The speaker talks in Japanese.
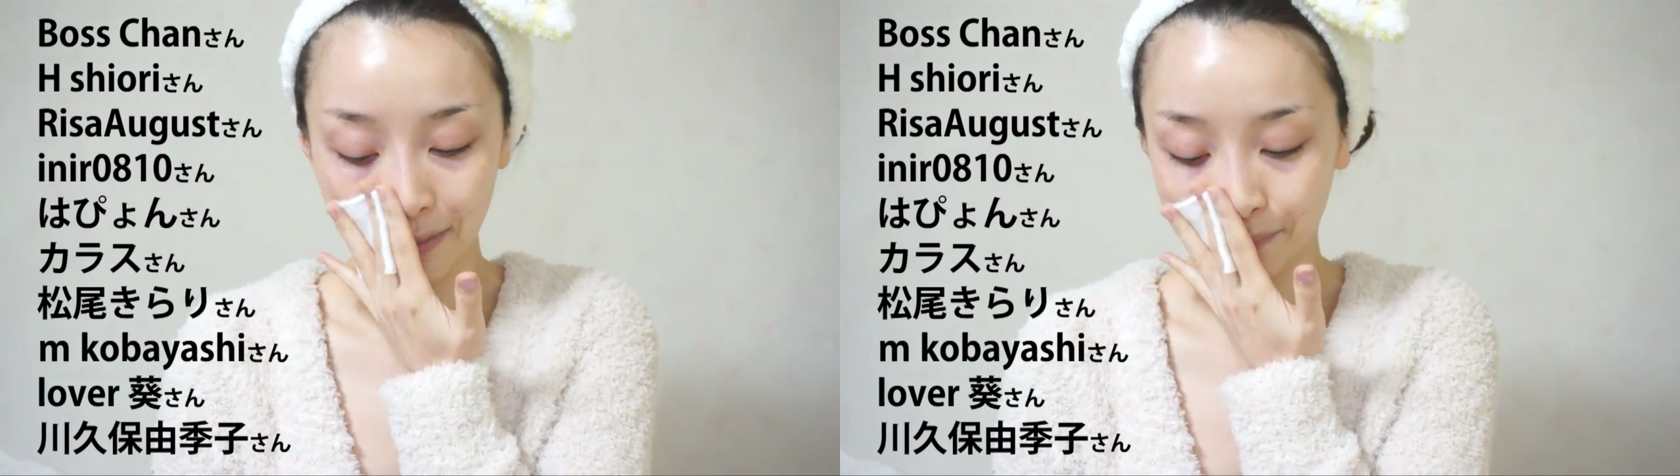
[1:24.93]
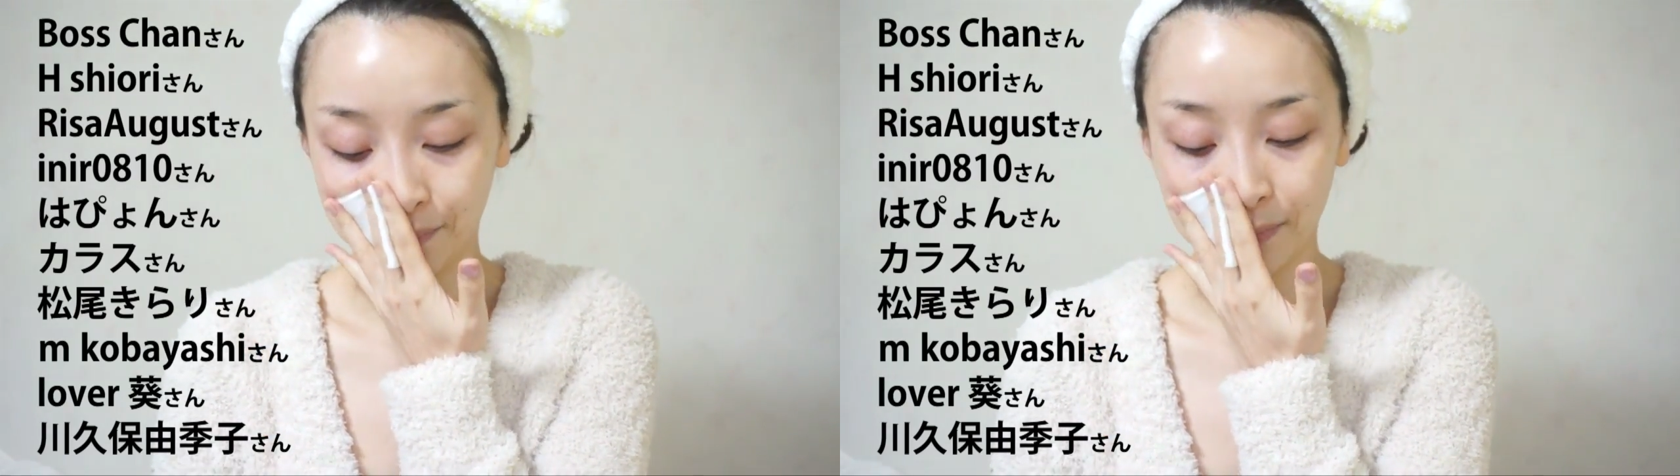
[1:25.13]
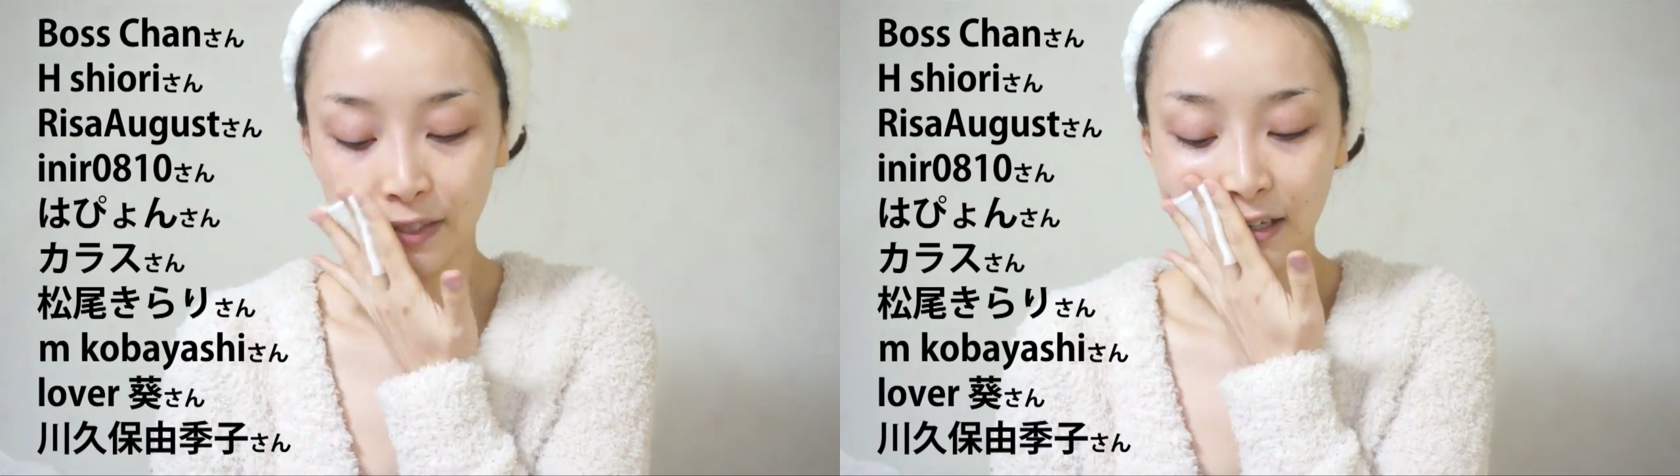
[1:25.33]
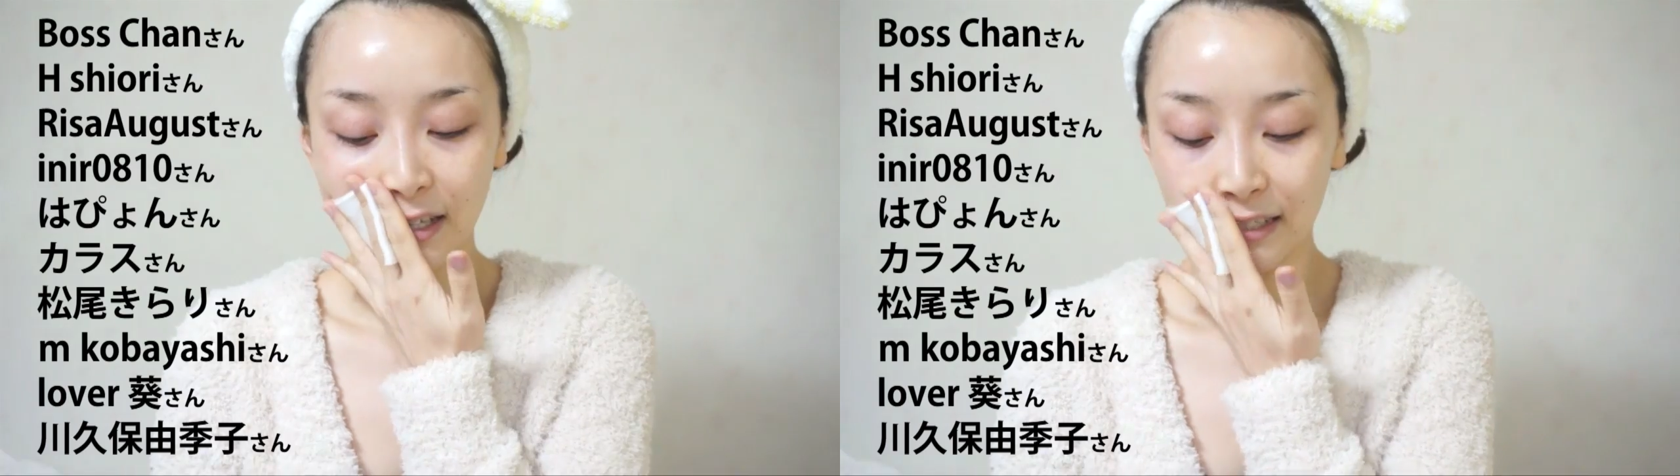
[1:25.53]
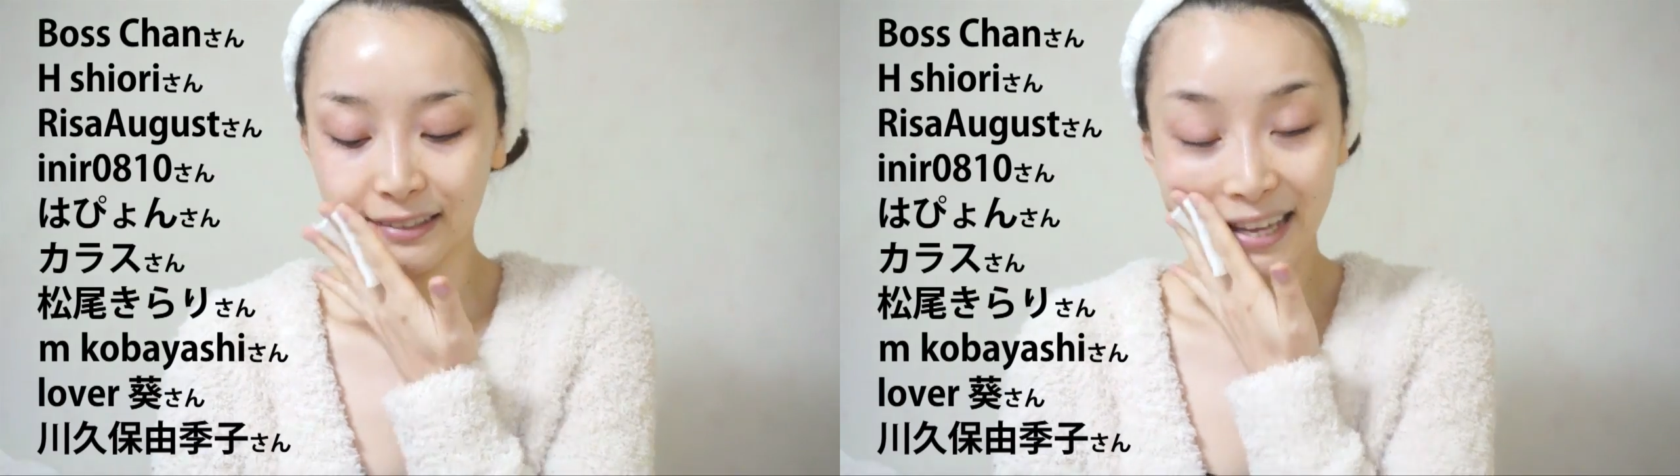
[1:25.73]
ん
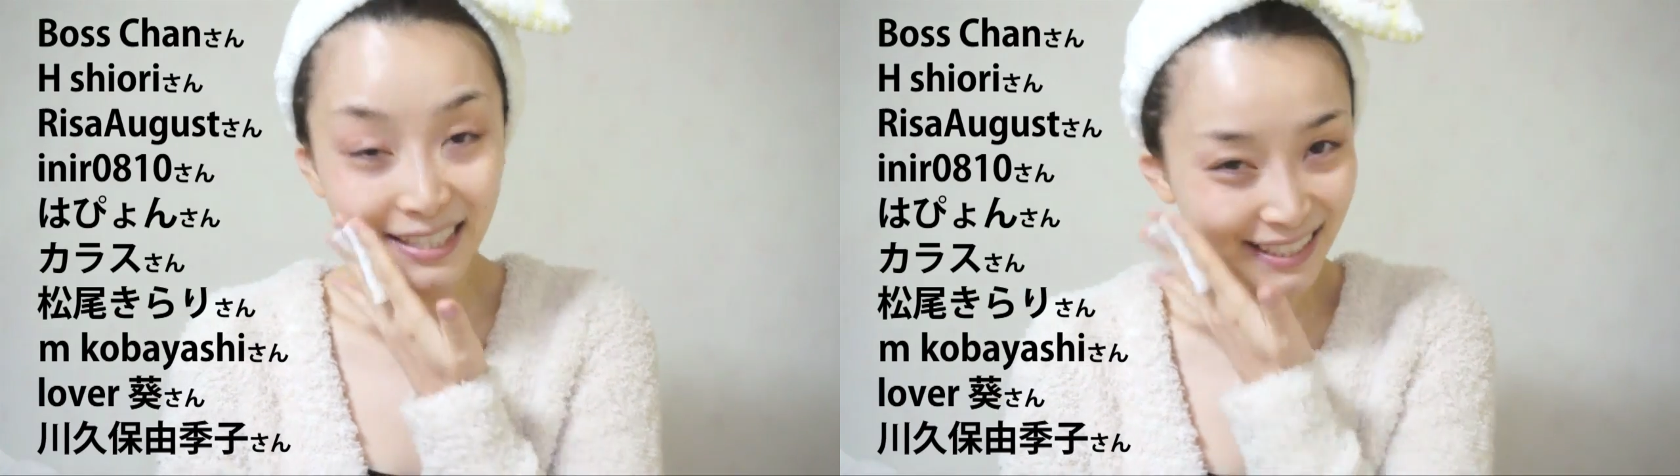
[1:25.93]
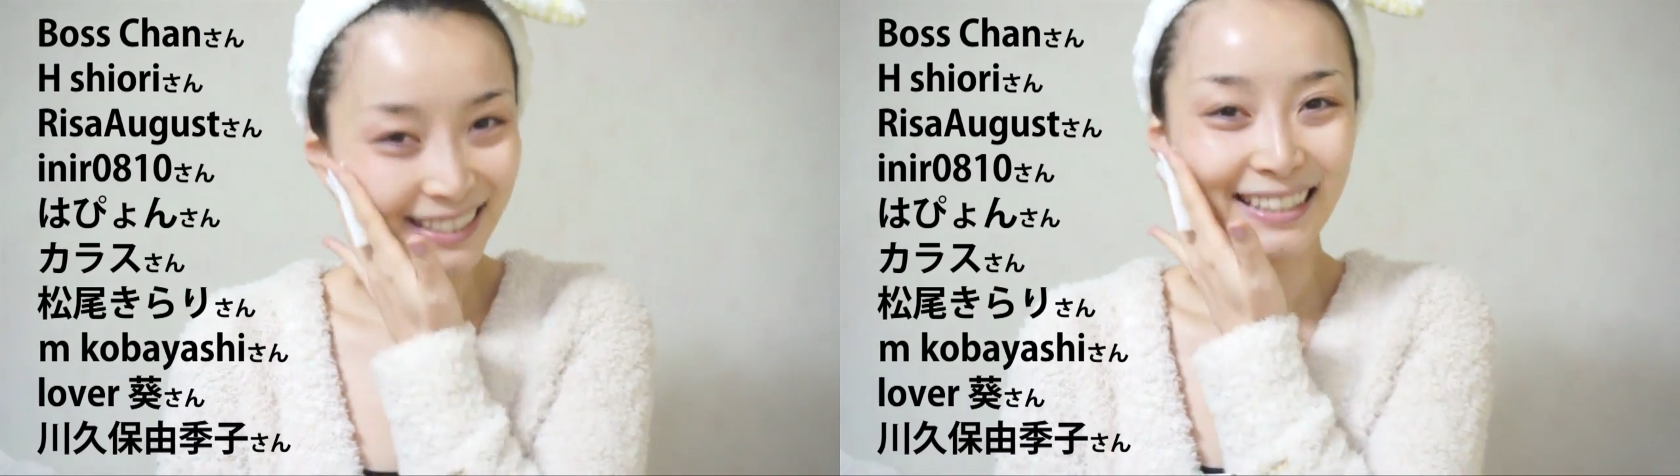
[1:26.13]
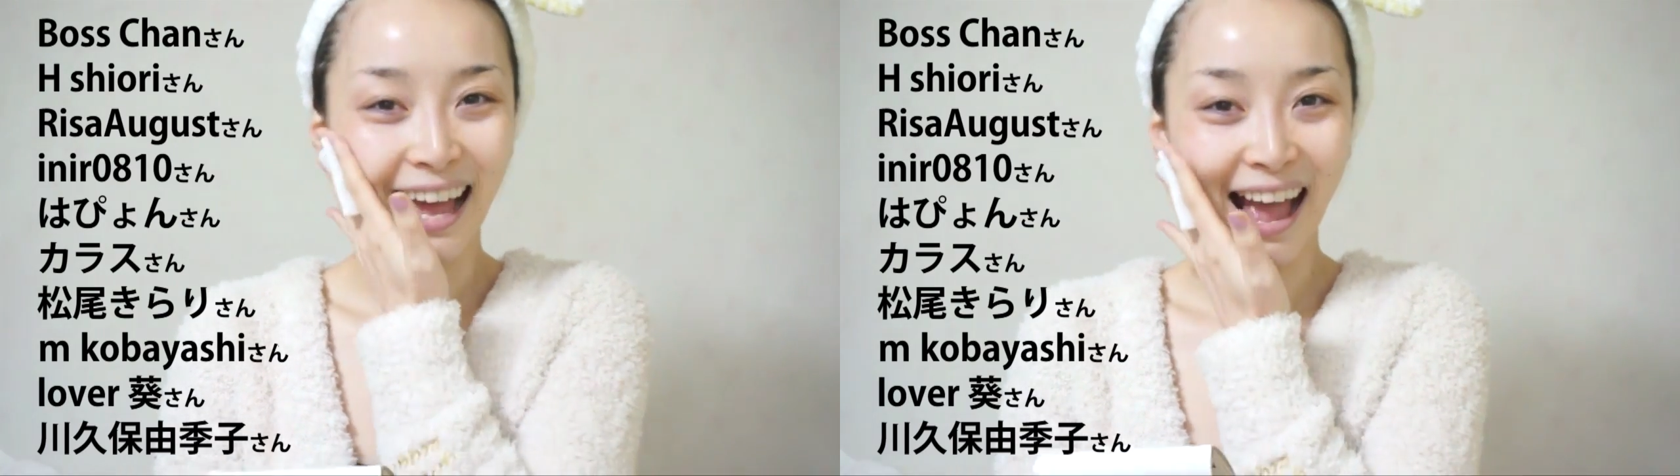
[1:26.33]
です。